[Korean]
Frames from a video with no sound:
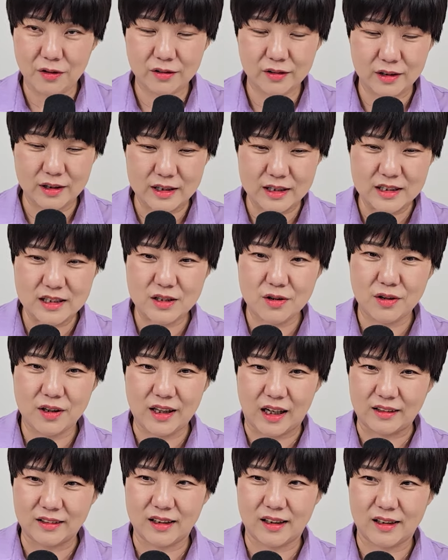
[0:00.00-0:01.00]
그 이 지역의
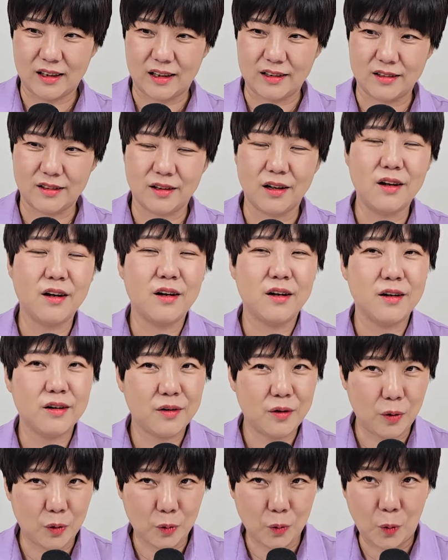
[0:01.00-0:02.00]
낙찰가는
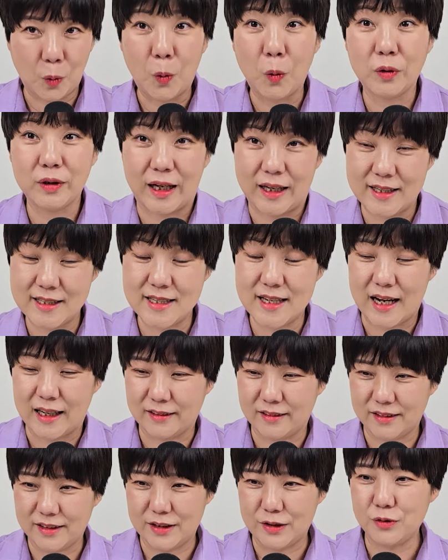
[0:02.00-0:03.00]
결코 낮지
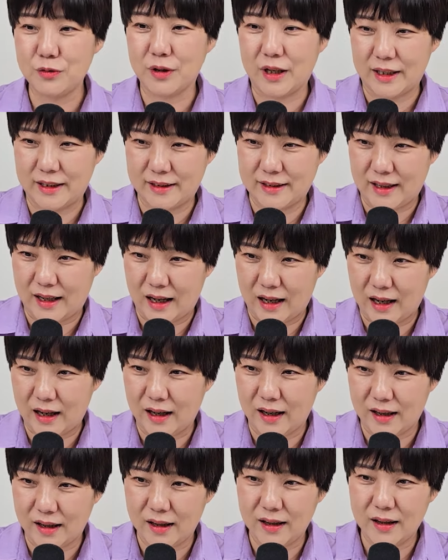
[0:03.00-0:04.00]
않은 이유가 있다.